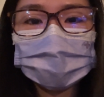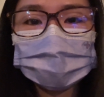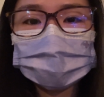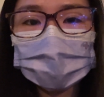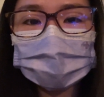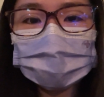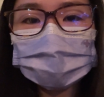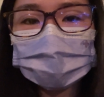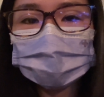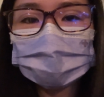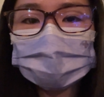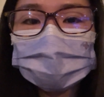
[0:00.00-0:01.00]
讲一
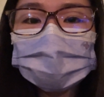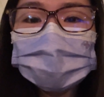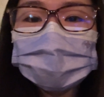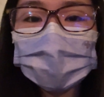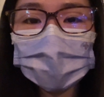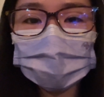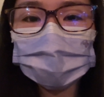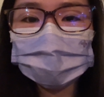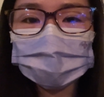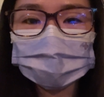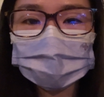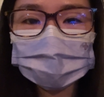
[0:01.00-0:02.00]
点药物
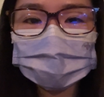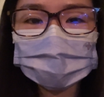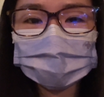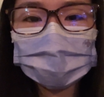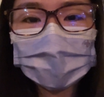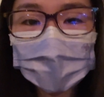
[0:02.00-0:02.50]
的东西，